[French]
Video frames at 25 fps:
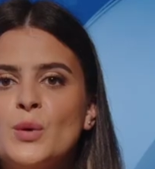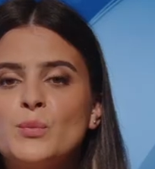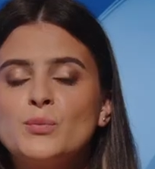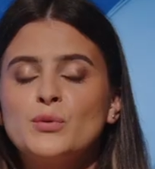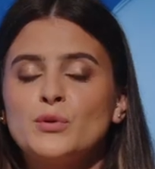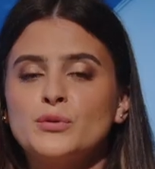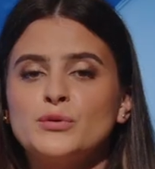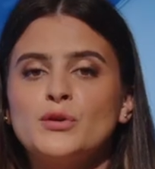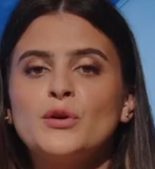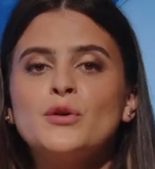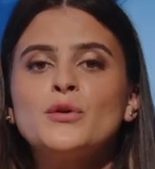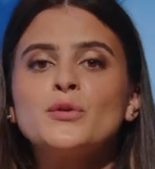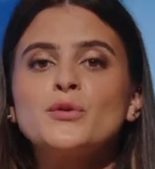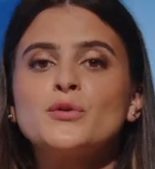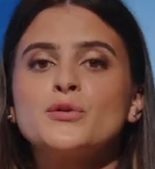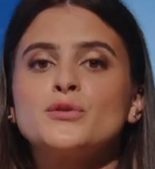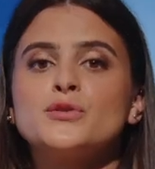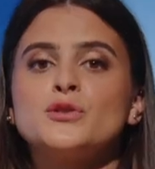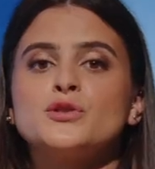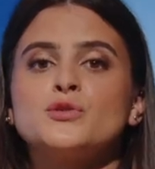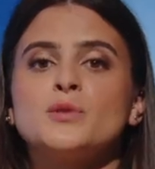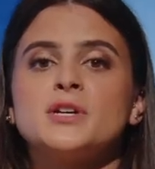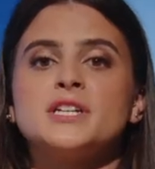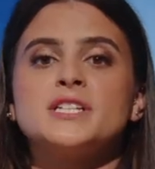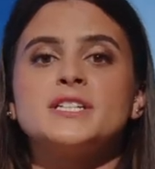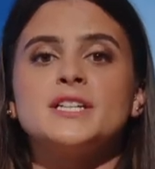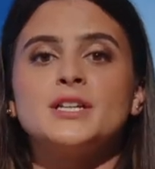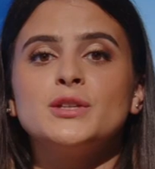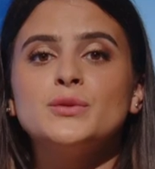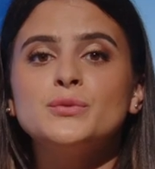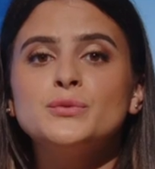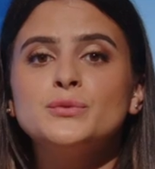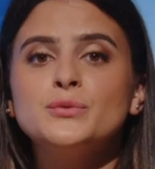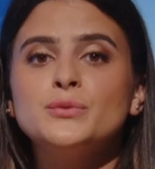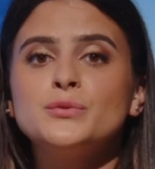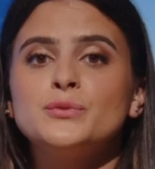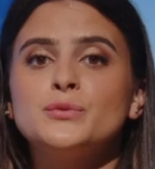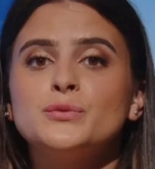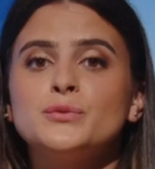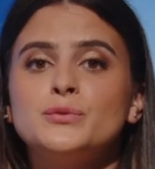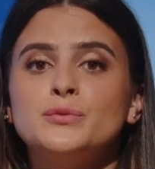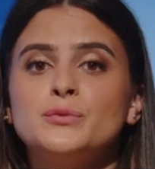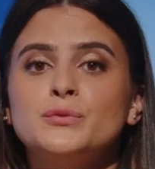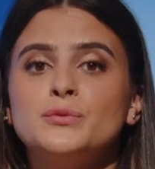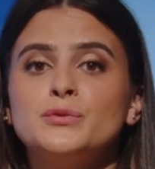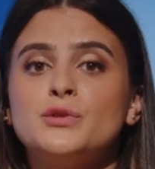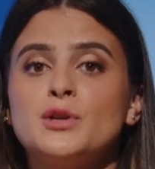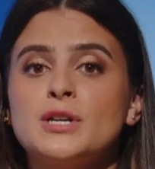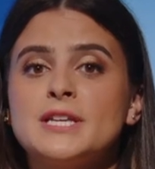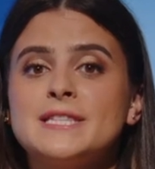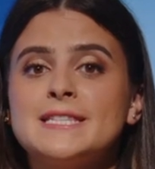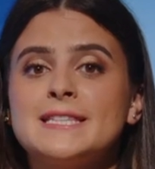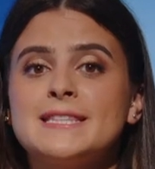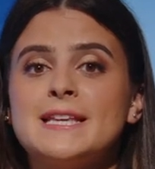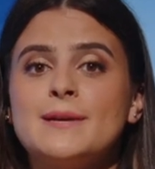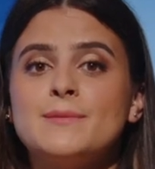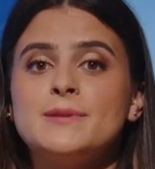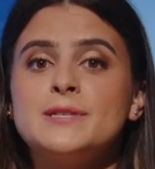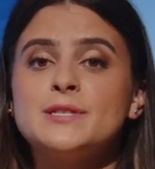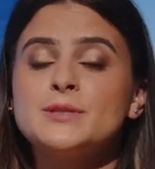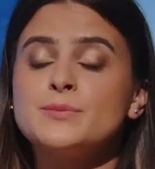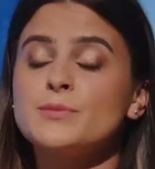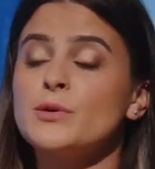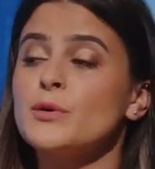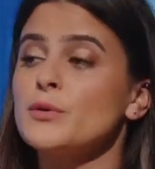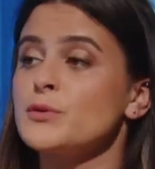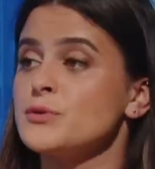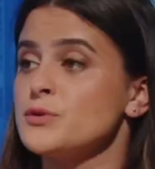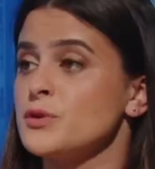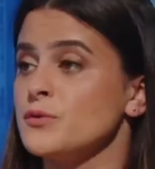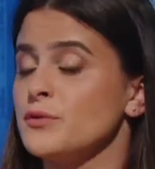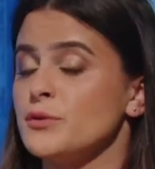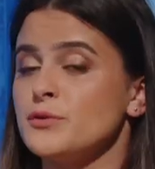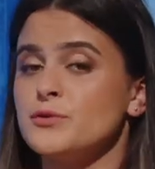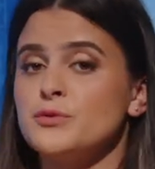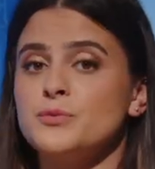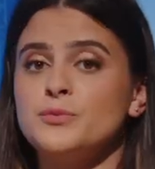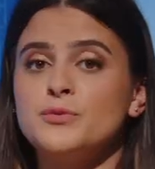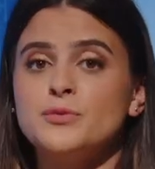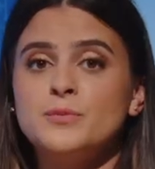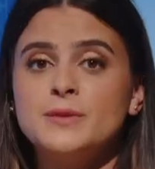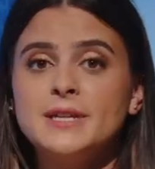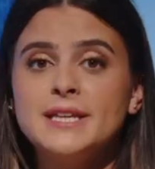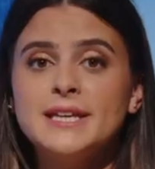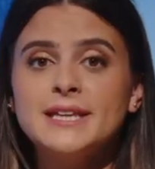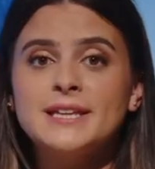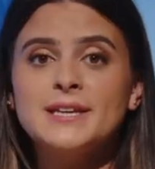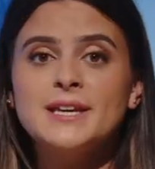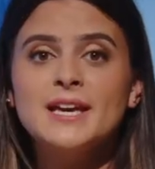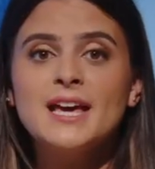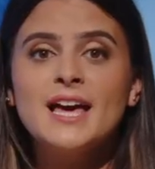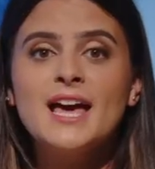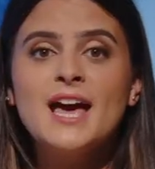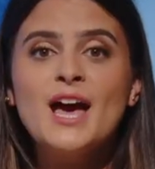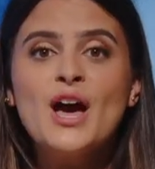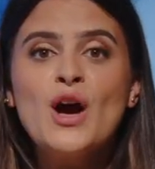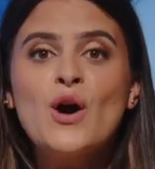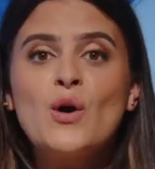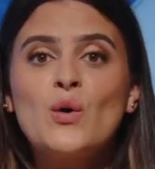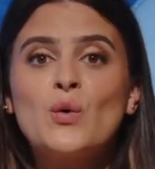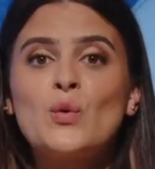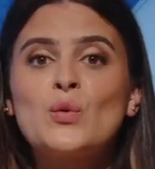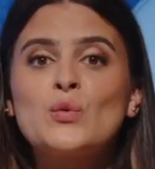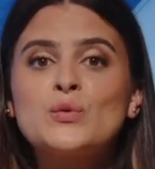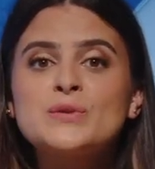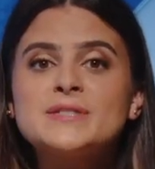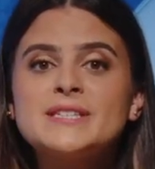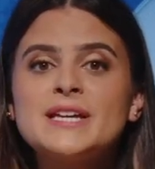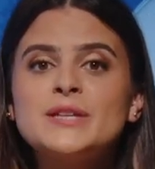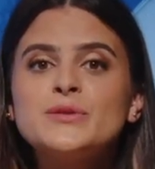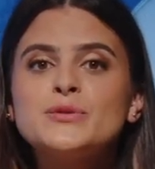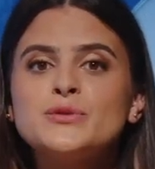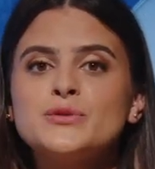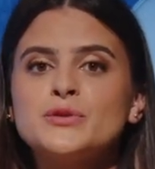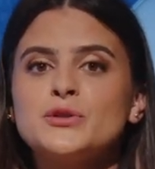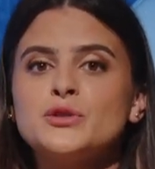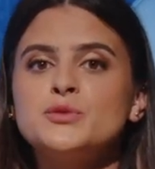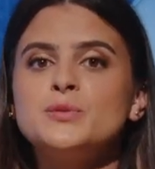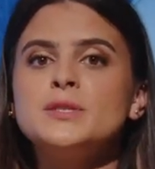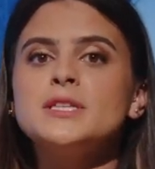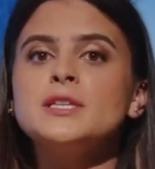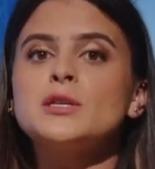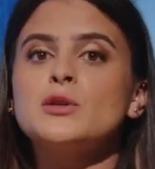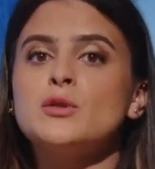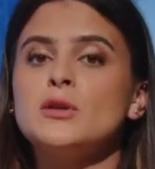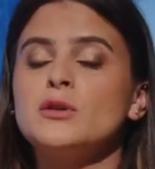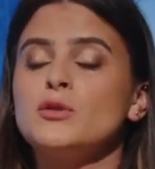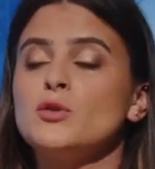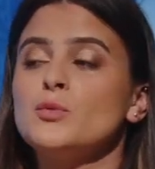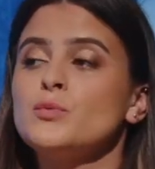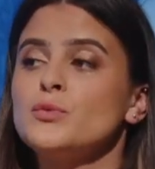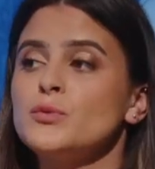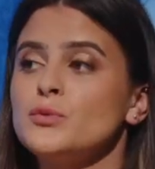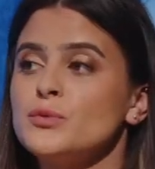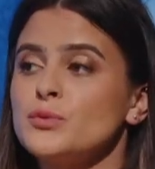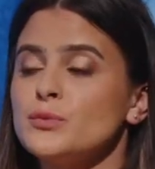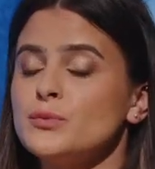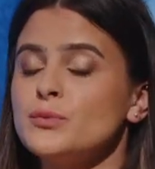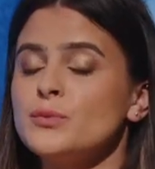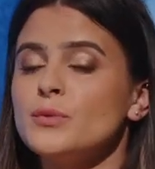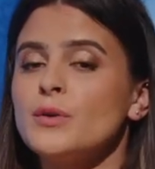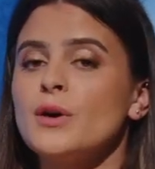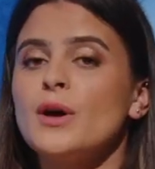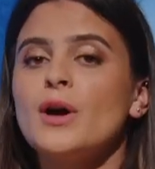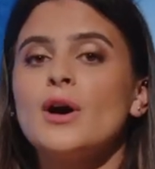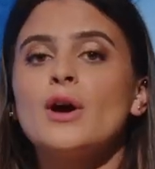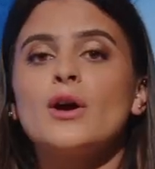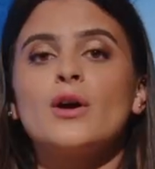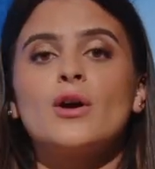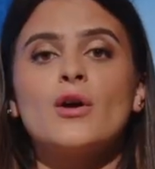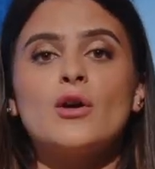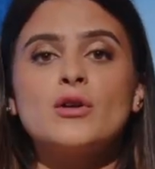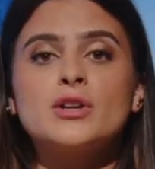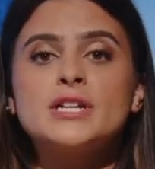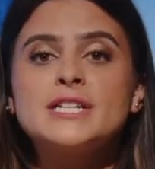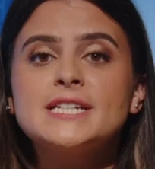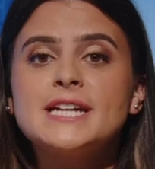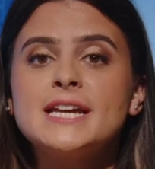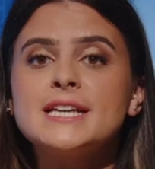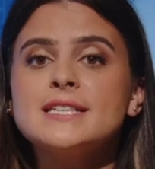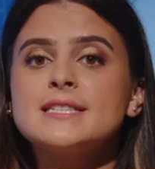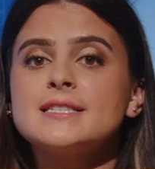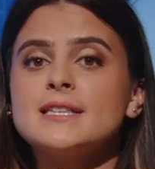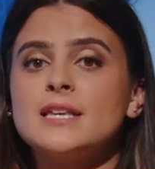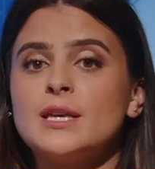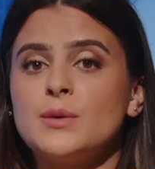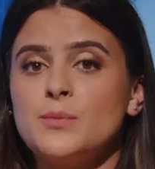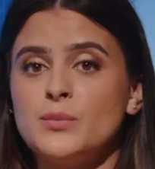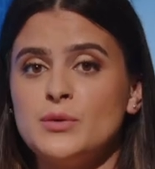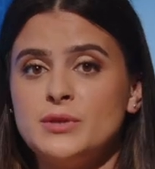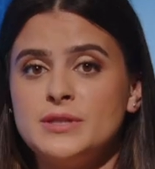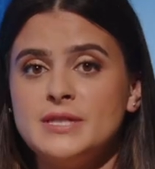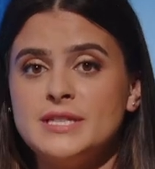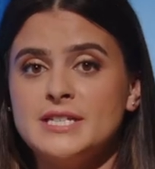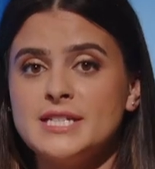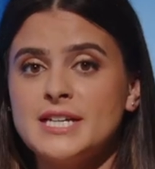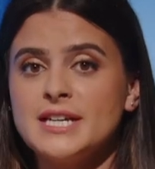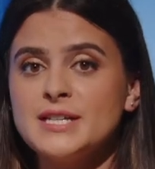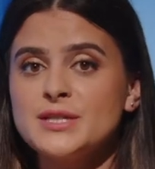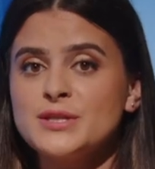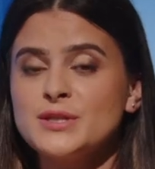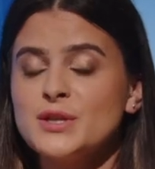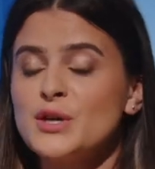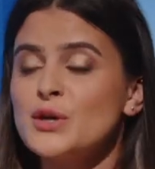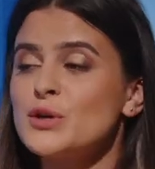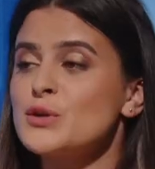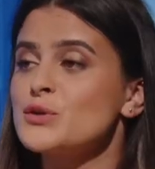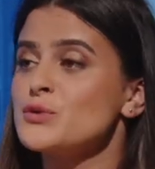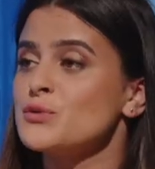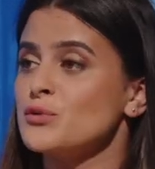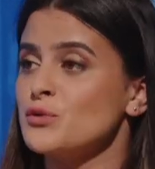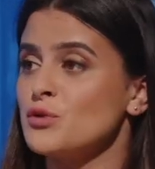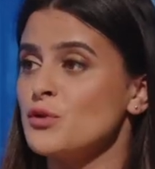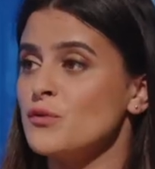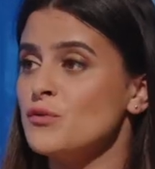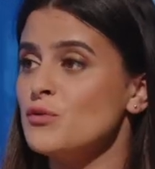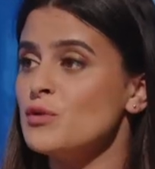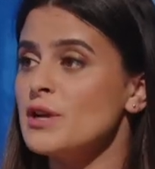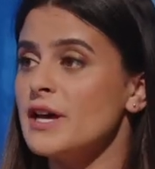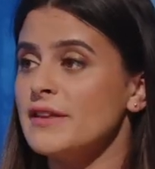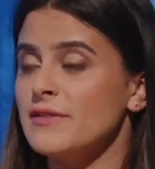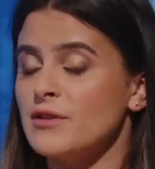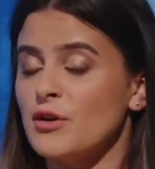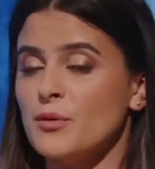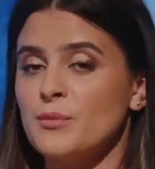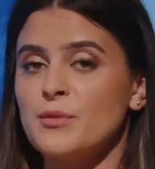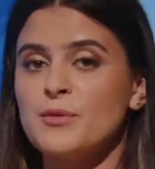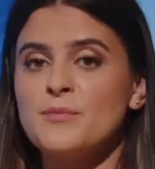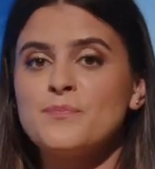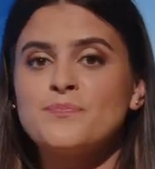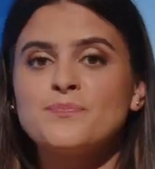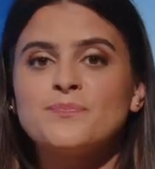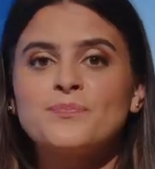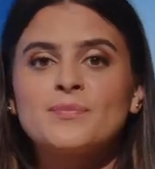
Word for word: Pourtant, que ce soit chez nous ou dans les établissements recevant du public, on constate aujourd'hui que les deux boutons, grande chasse et petite chasse, sont devenus la norme.